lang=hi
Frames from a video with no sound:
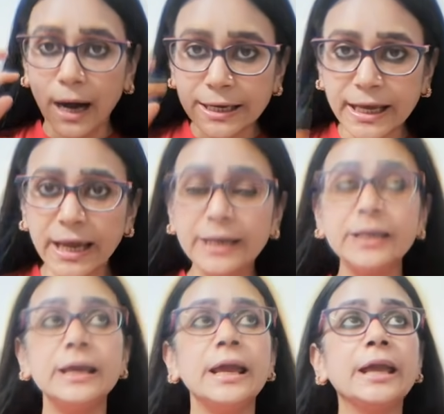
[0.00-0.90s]
अगेन
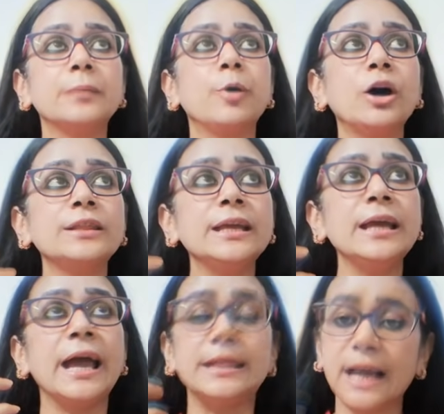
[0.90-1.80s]
एक बहुत ही
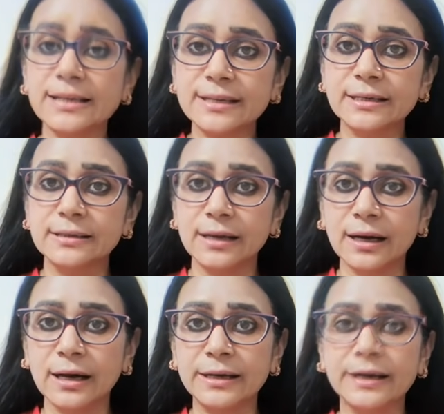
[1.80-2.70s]
ऐतिहासिक
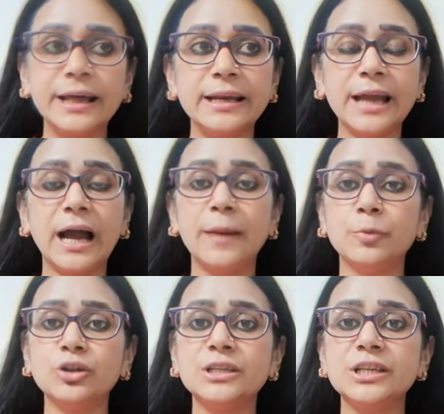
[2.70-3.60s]
निर्णय लिया है
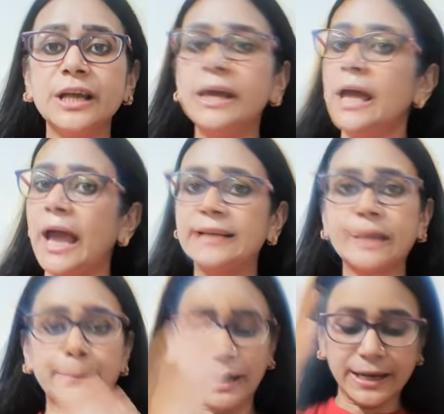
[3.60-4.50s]
मोदी जी ने
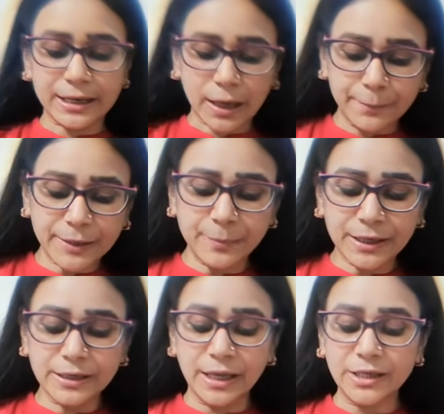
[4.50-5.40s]
ऐसा पहले कभी
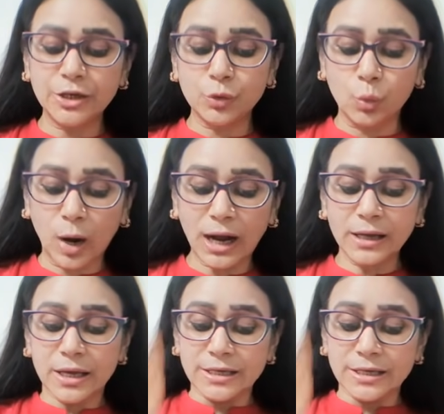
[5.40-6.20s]
भी नहीं हुआ